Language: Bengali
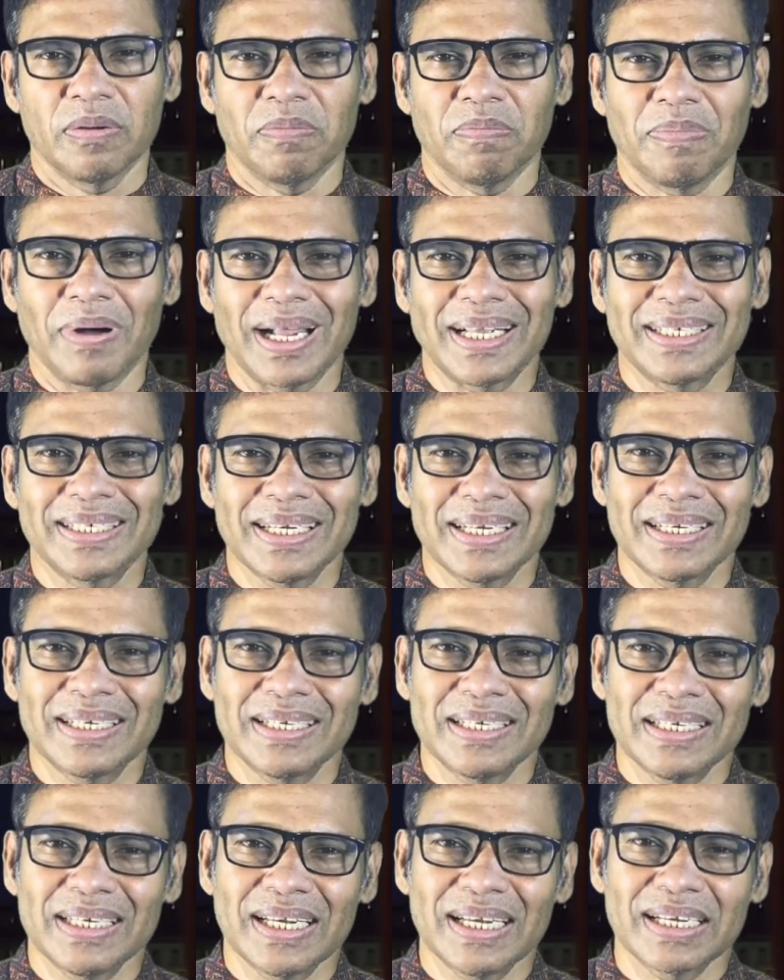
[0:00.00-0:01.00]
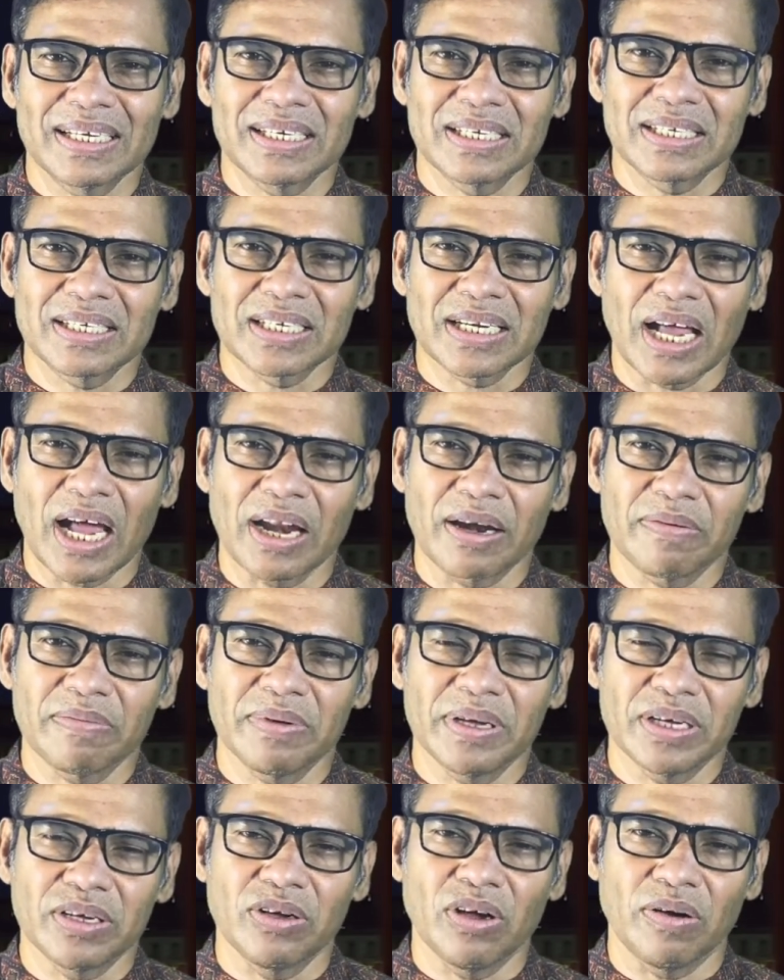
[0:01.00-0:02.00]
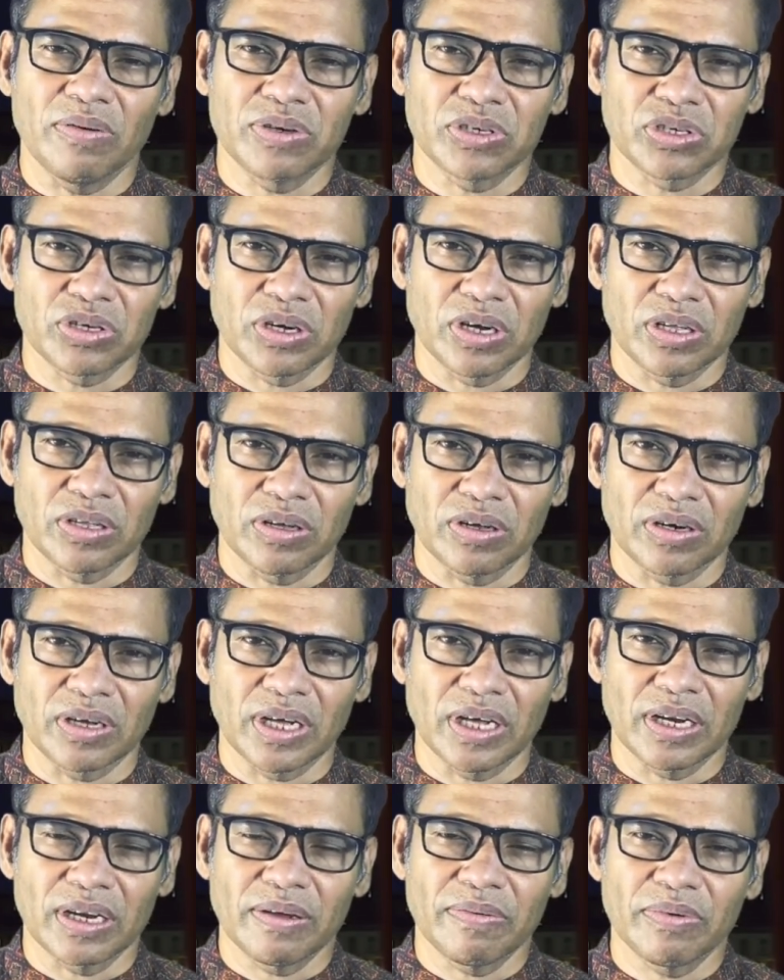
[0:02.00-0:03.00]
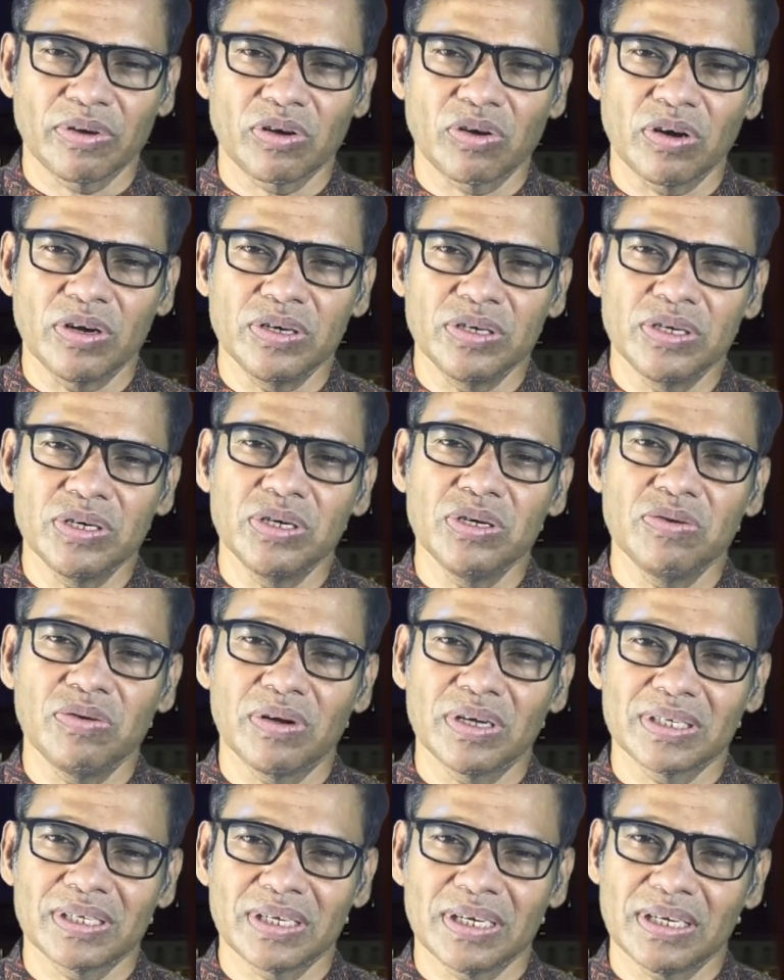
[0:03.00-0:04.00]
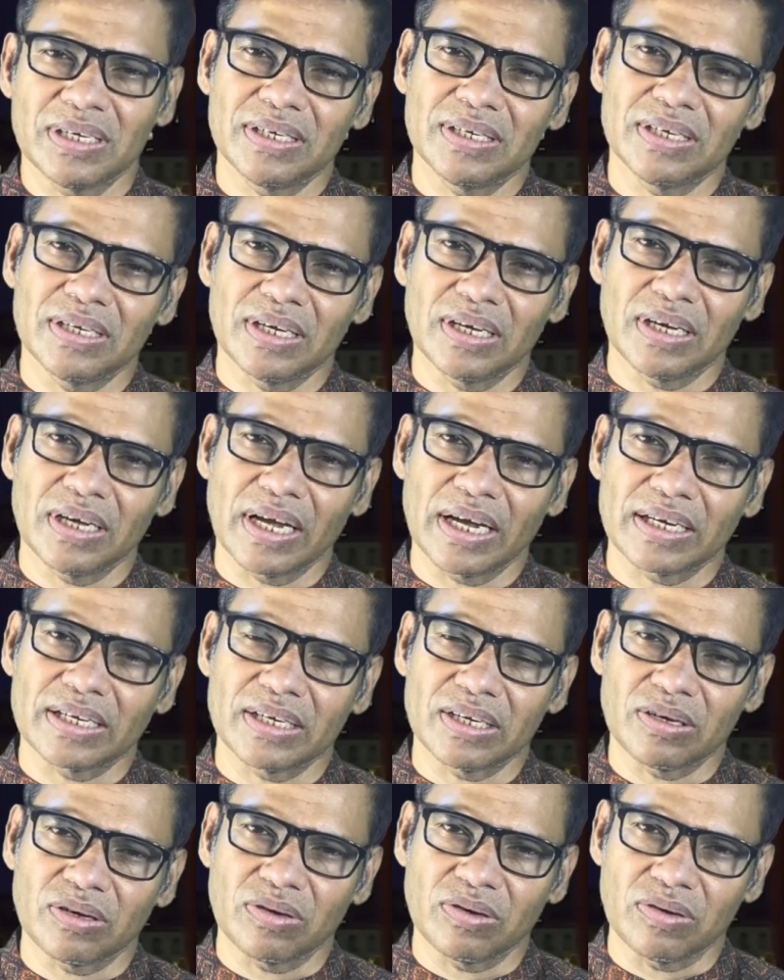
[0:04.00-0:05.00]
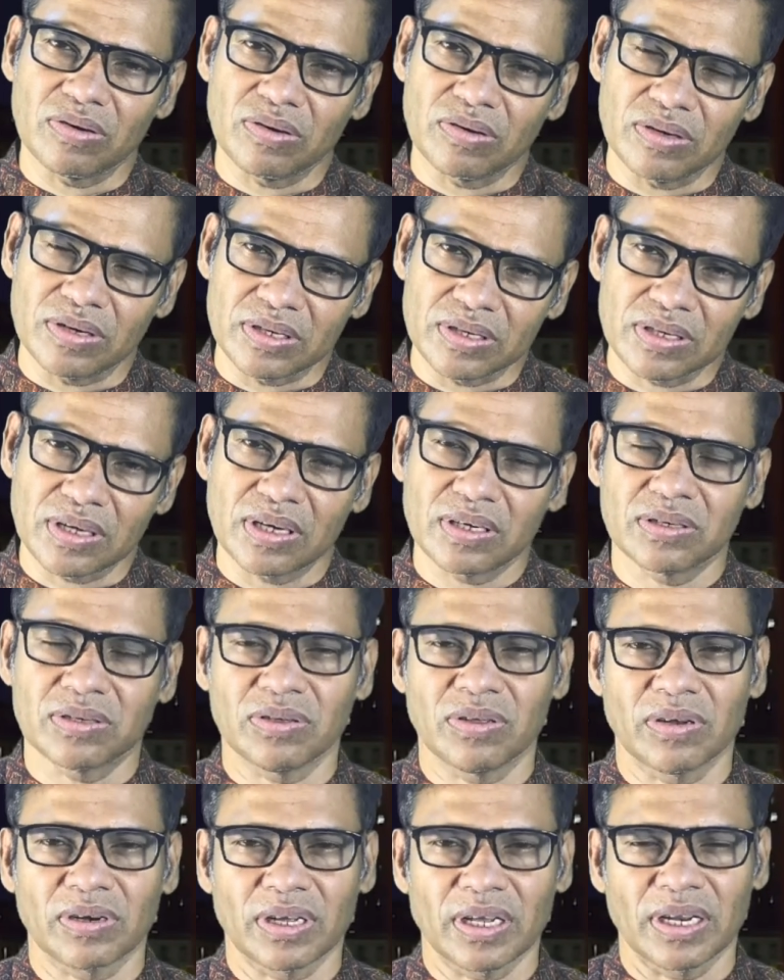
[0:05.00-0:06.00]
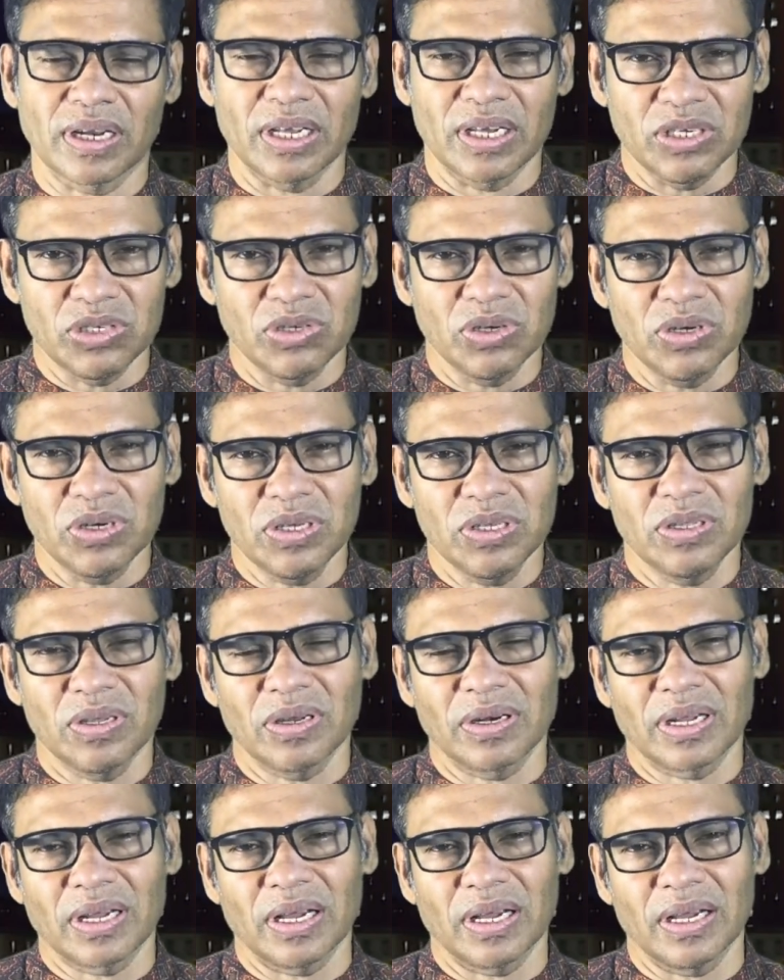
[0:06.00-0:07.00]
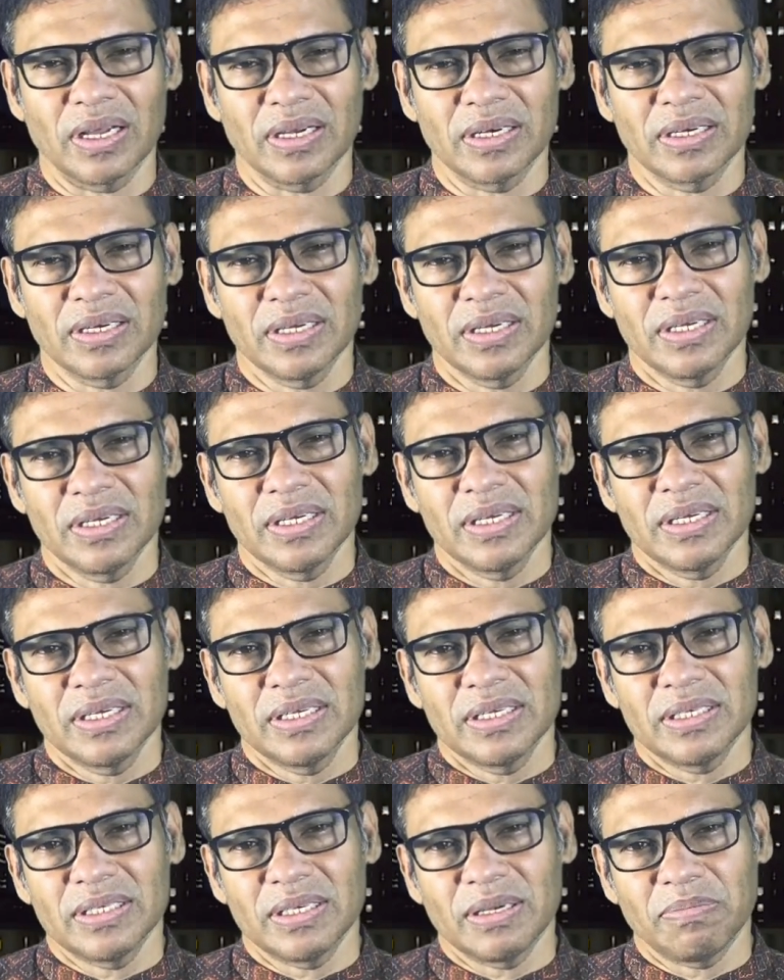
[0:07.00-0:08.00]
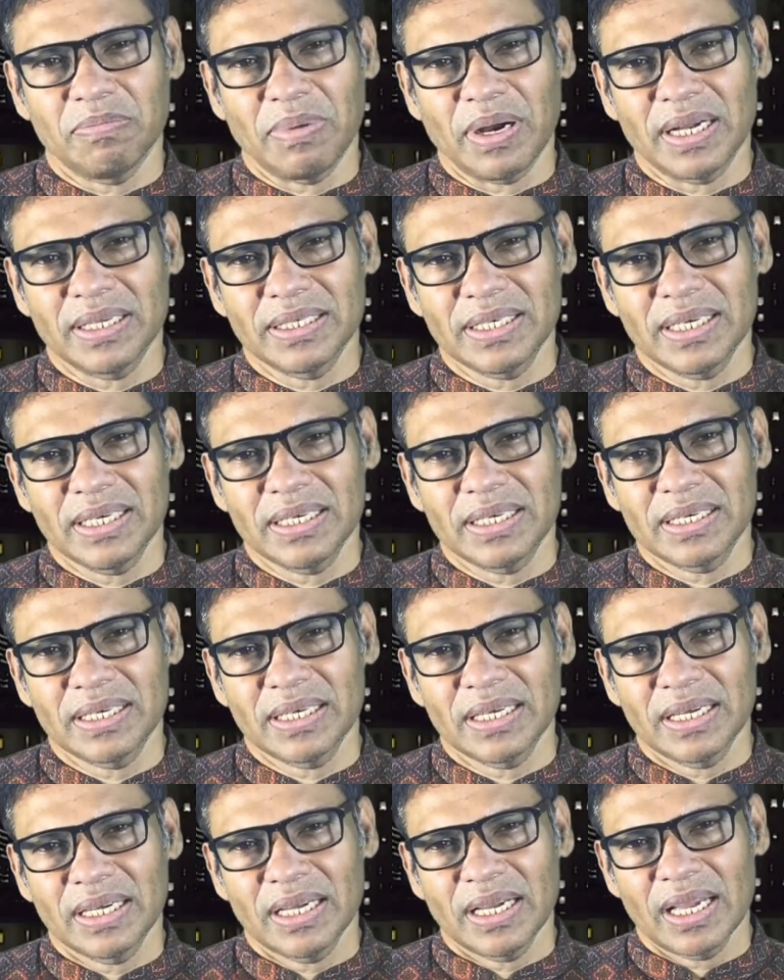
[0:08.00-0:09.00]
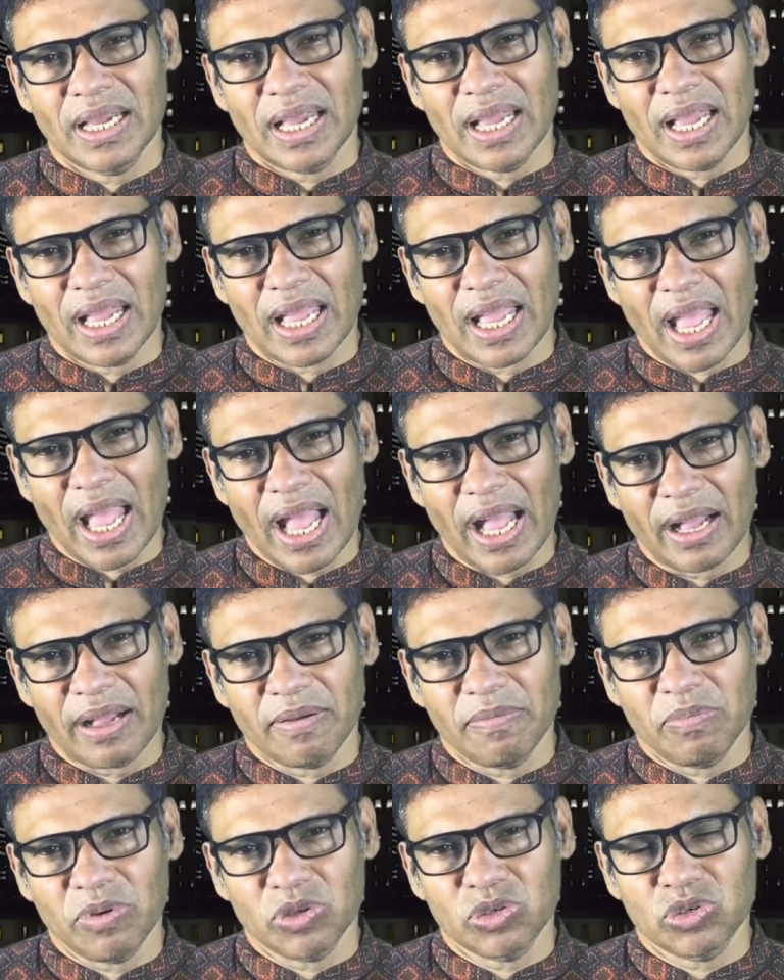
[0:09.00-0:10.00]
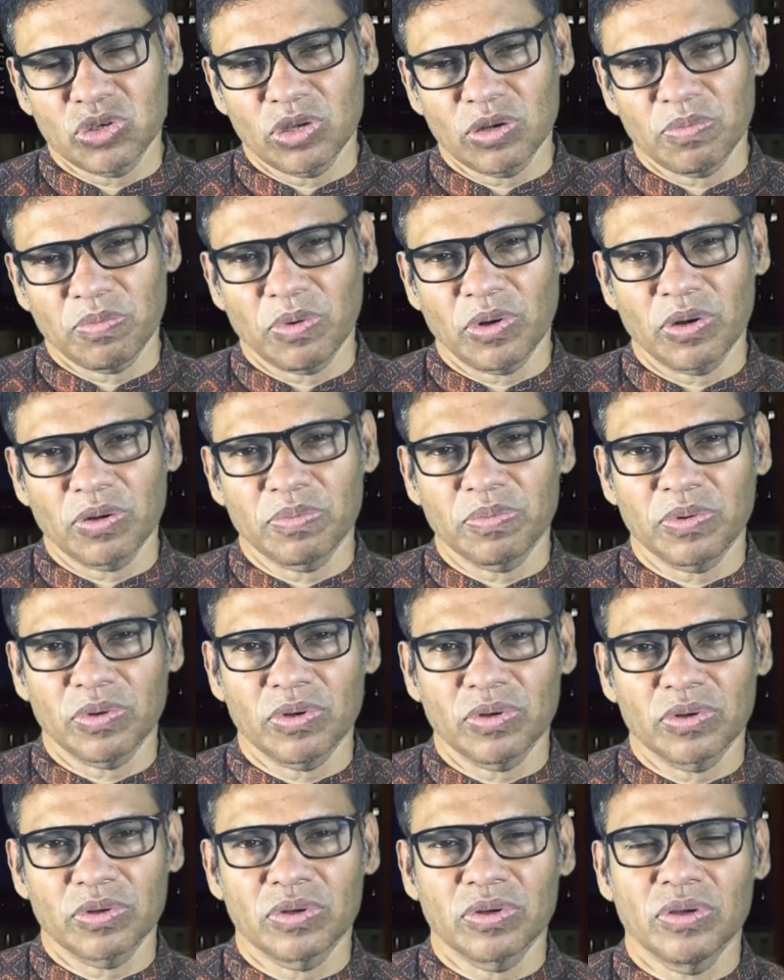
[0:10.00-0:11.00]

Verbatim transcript: বাজেট নিয়ে একটি সার্বিক গবেষণা দরকার এবং কন্টিনিউয়াস এটি নিয়ে একটি রিসার্চ দরকার এই জন্যই দরকার যে বাজেট এক বছর পর পর